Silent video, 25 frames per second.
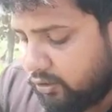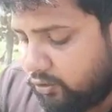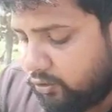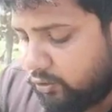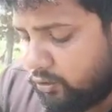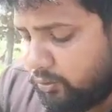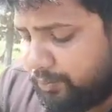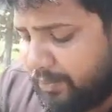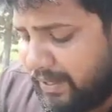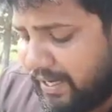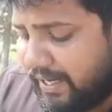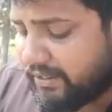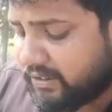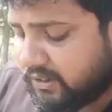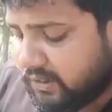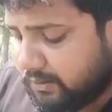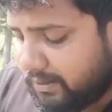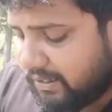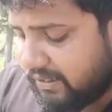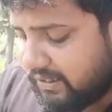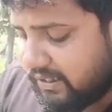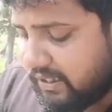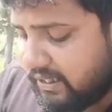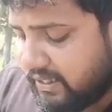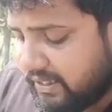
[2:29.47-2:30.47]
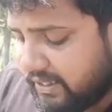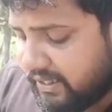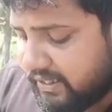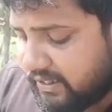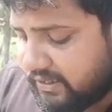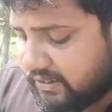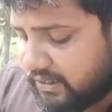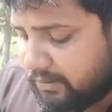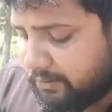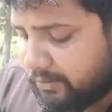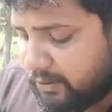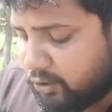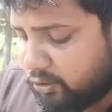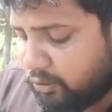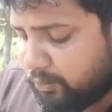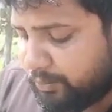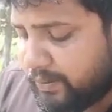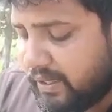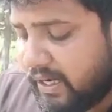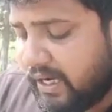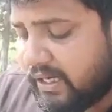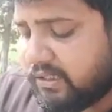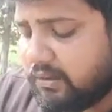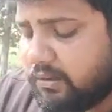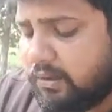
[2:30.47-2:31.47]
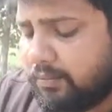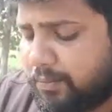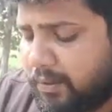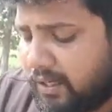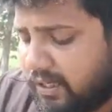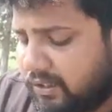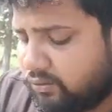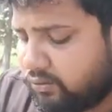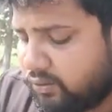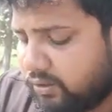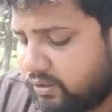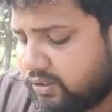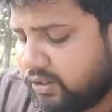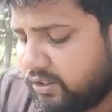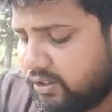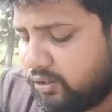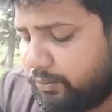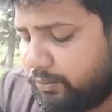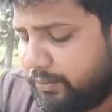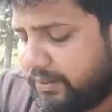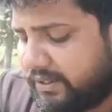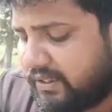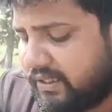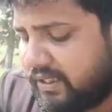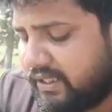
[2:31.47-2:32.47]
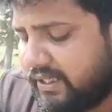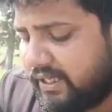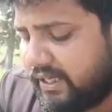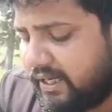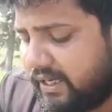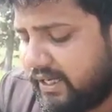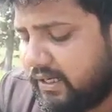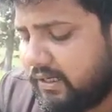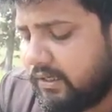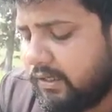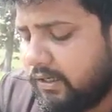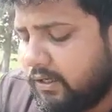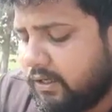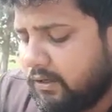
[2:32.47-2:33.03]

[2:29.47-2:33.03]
और प्याज की बात कर ले अगर किसान भाई तो प्याज हमें पाँच सौ अस्सी रुपये से लेकर